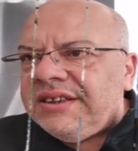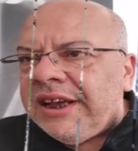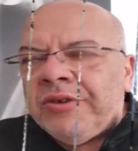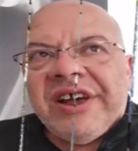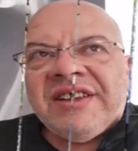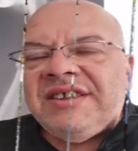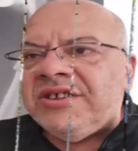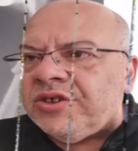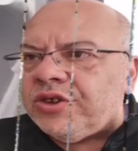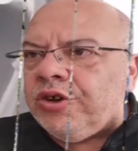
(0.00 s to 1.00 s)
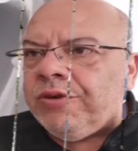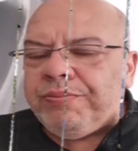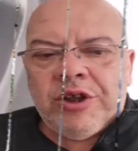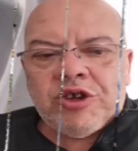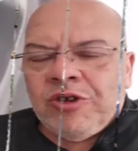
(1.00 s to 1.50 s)
تكنوقراسي سون
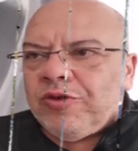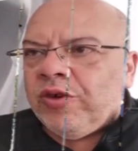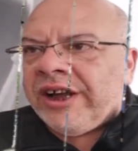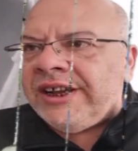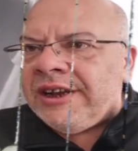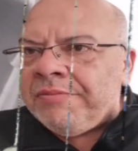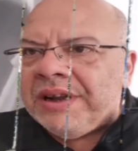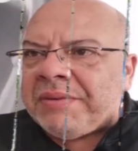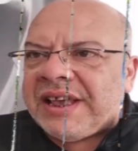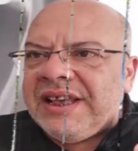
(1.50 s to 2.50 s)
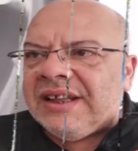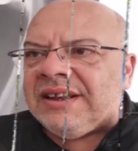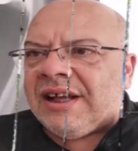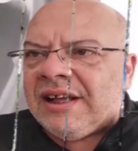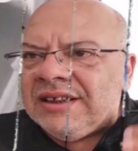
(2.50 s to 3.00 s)
سكروبول شوفوا انا نمن
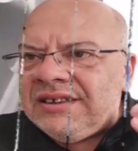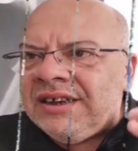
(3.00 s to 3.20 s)
بقياده